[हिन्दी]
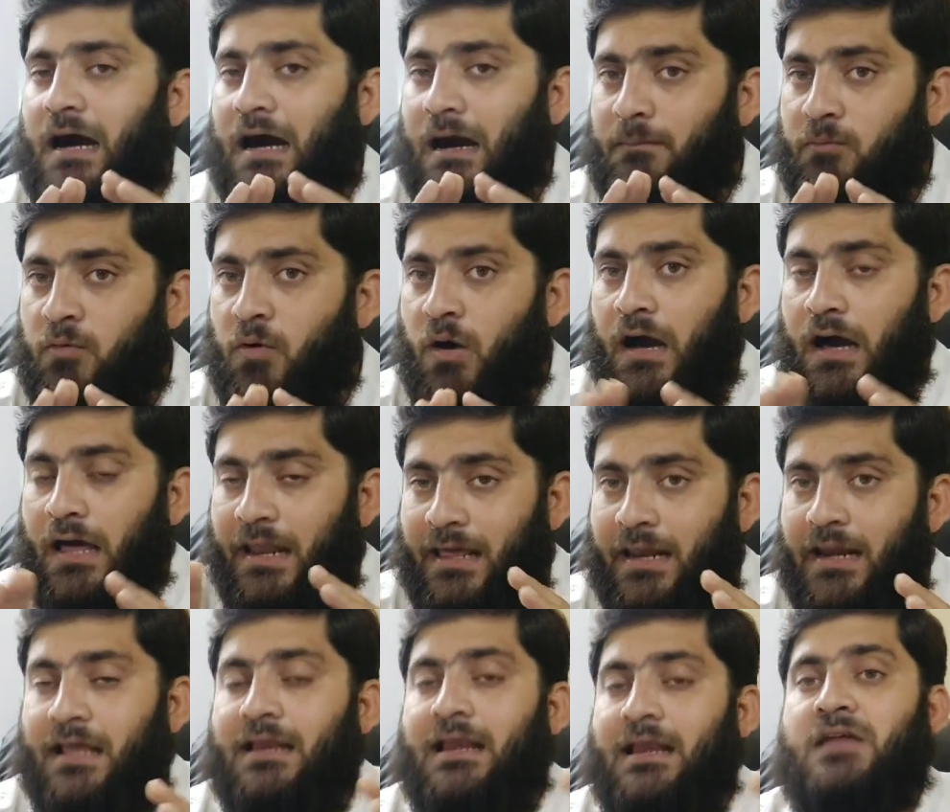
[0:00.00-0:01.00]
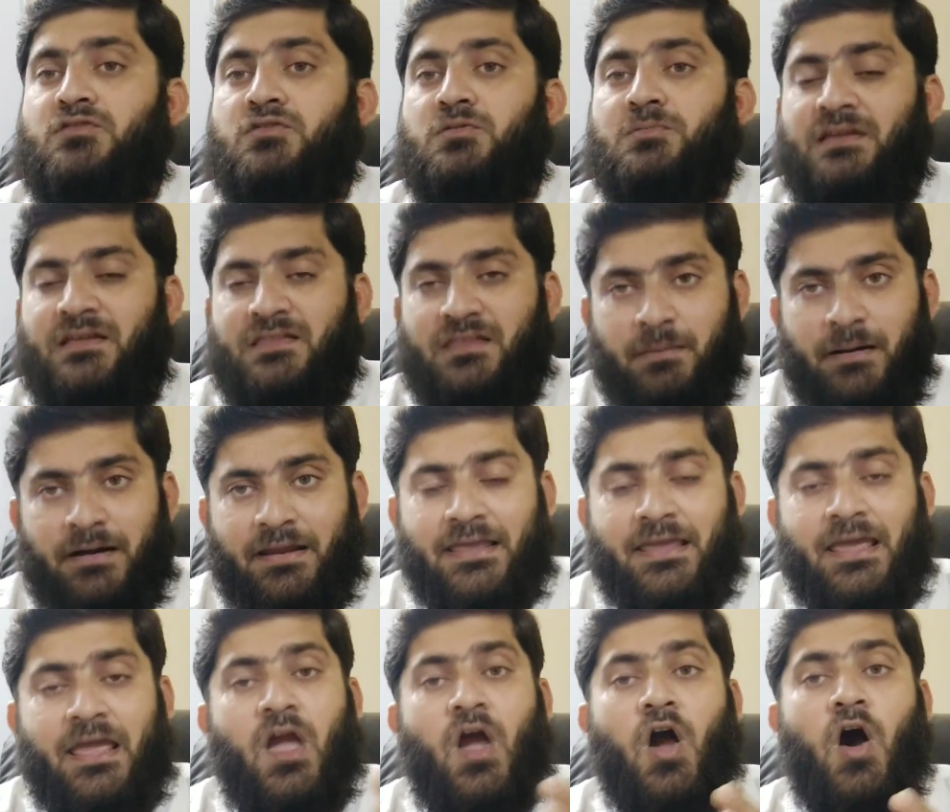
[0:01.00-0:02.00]
अब वो अलग अलग क्लासरूम के अंदर
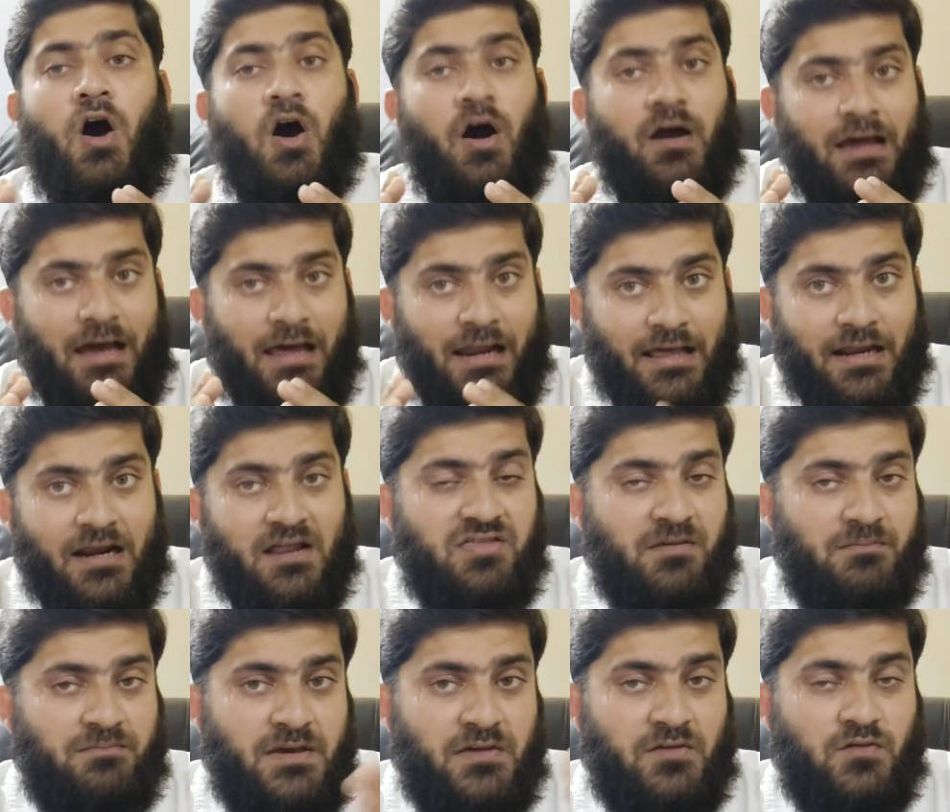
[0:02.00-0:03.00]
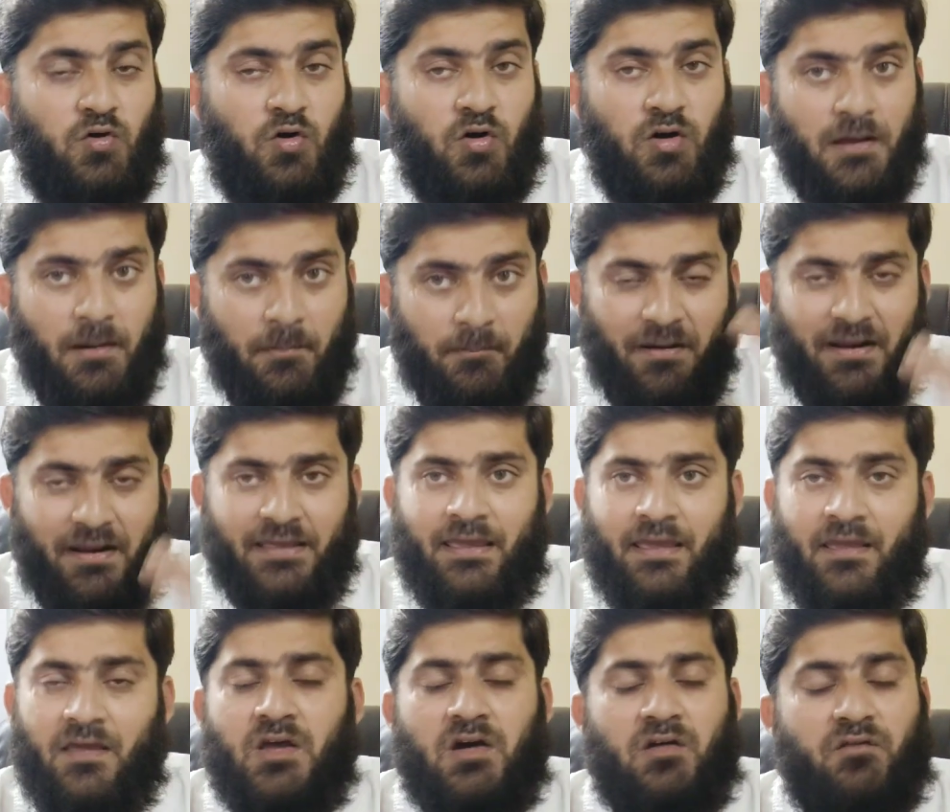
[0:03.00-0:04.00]
बैठेंगे और अलग अलग सब्जेक्ट को पढ़ेंगे
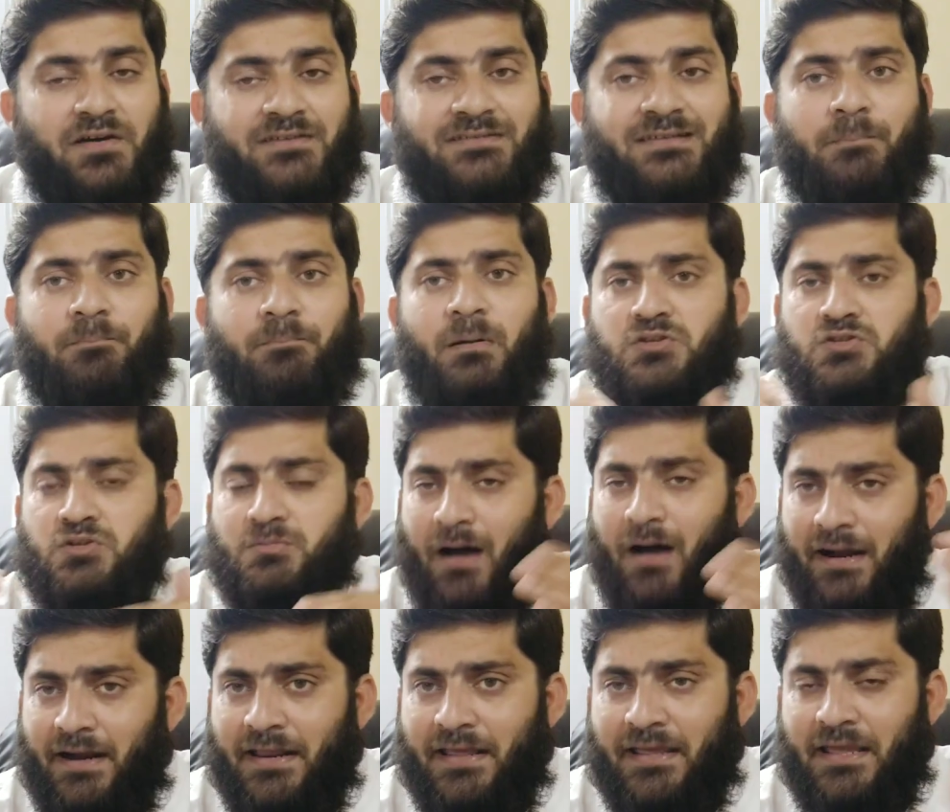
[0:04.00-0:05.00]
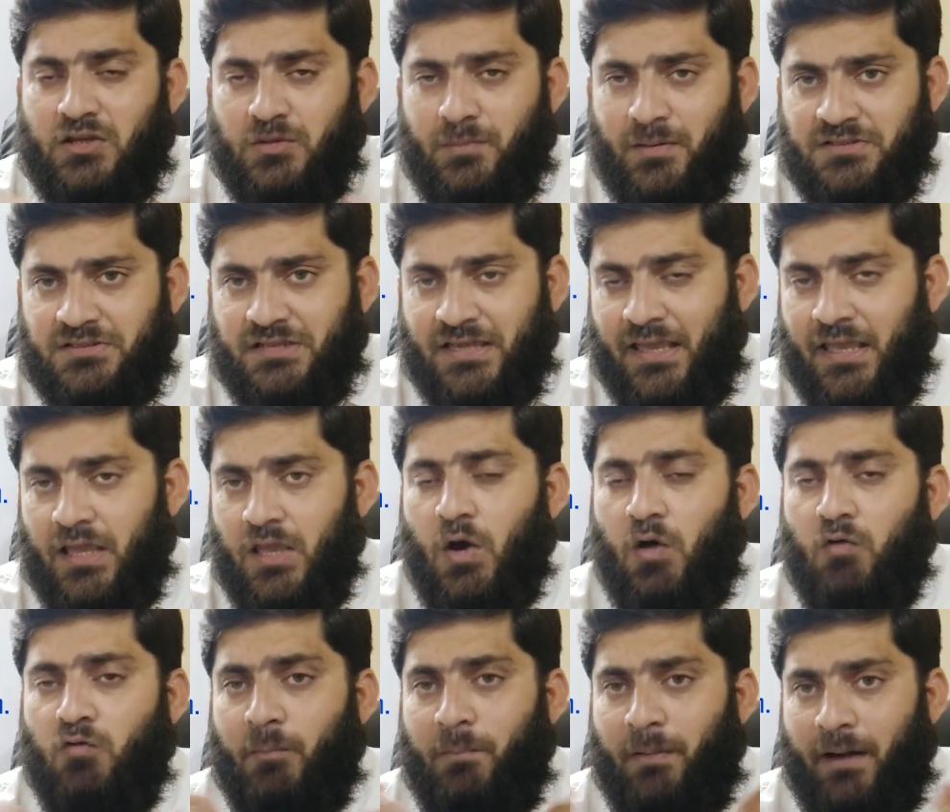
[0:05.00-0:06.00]
फॉर एग्जाम्पल जो मार्केटिंग के जो बच्चे हैं
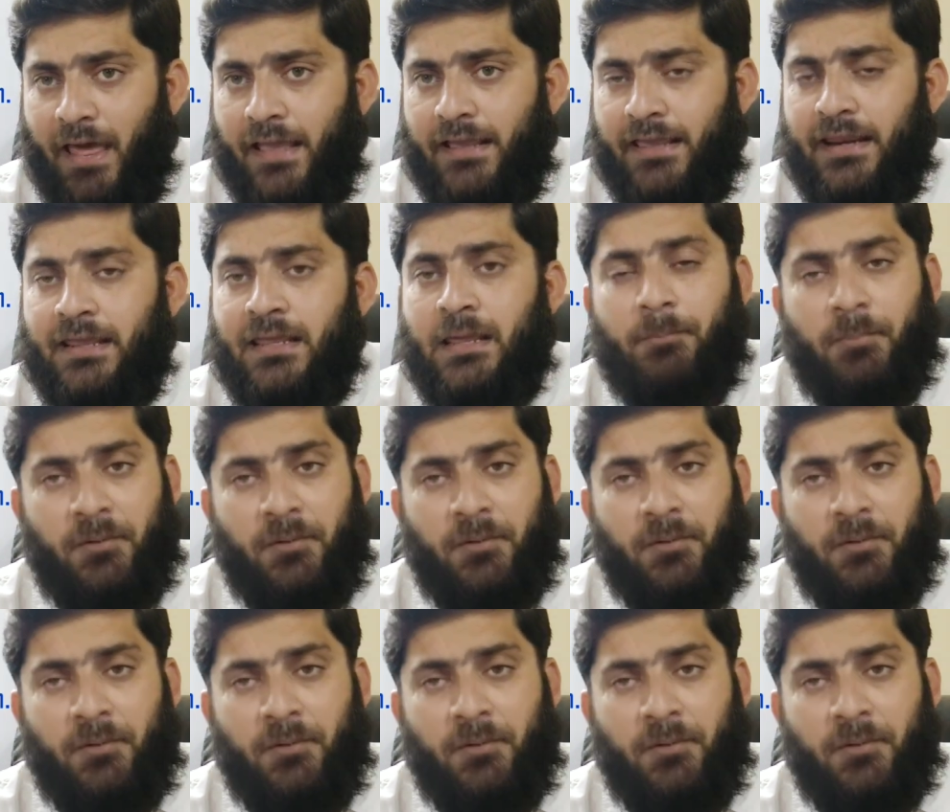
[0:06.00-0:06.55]
वो पढ़ाई करेंगे